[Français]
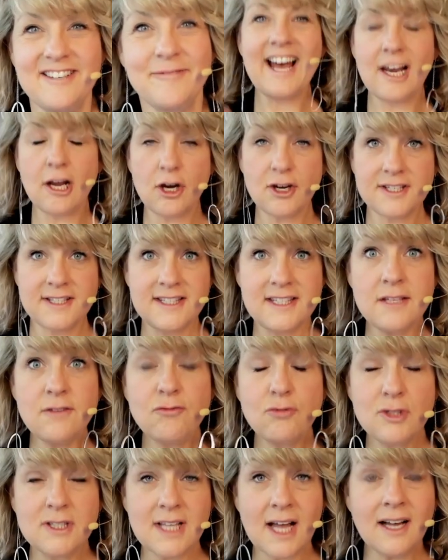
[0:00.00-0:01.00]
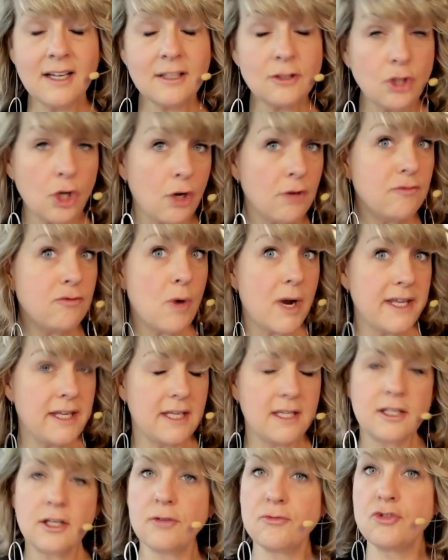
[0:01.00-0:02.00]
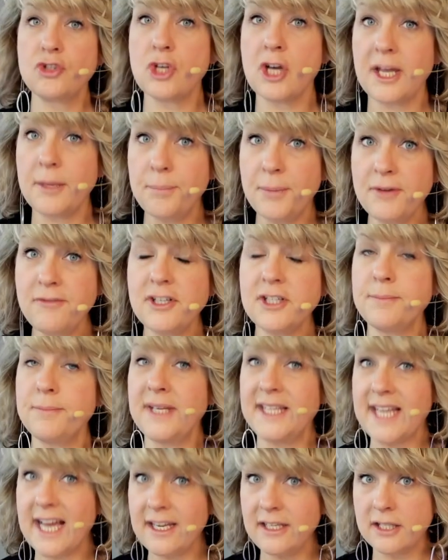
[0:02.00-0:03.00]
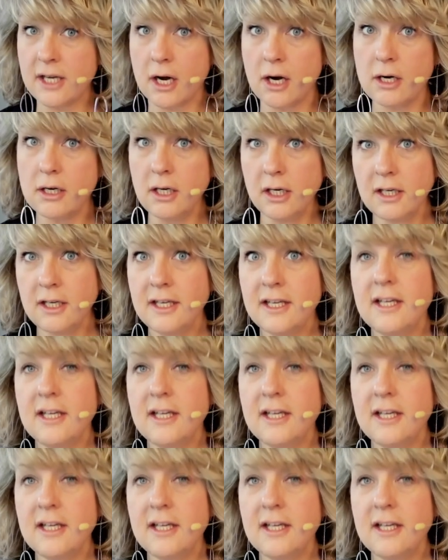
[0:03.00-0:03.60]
Alors, si vous entrevoyez que vous n'aurez pas votre médaille d'or,